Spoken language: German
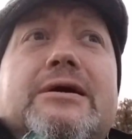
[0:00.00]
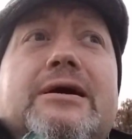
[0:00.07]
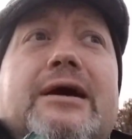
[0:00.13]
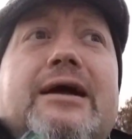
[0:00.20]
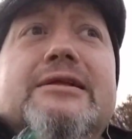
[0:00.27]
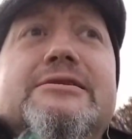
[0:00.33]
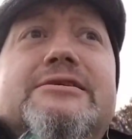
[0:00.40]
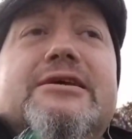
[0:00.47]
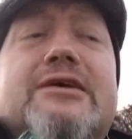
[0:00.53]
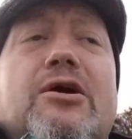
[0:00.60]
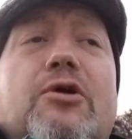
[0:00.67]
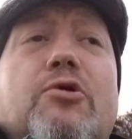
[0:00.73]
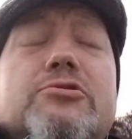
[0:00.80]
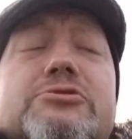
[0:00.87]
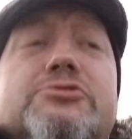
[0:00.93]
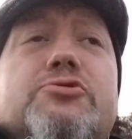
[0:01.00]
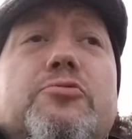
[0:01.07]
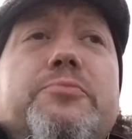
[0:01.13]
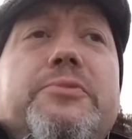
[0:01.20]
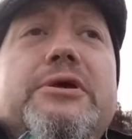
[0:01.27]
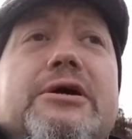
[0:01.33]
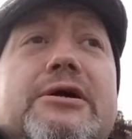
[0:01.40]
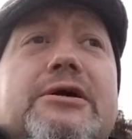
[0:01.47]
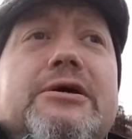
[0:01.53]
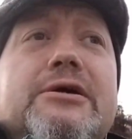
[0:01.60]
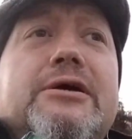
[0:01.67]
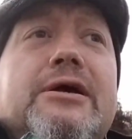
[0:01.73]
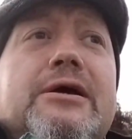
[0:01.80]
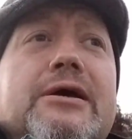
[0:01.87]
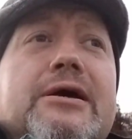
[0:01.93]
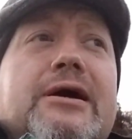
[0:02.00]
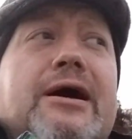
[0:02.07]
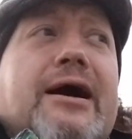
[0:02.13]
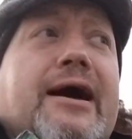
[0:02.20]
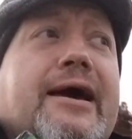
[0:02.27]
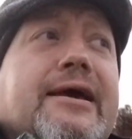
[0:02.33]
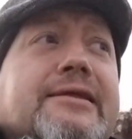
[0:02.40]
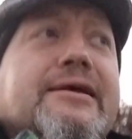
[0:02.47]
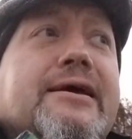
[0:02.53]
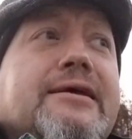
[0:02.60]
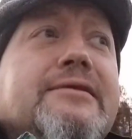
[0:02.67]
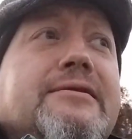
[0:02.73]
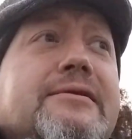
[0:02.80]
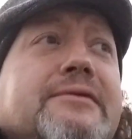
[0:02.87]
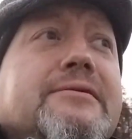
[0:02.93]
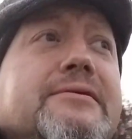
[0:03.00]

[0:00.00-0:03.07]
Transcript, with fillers: Hansi, kannst du mir einen,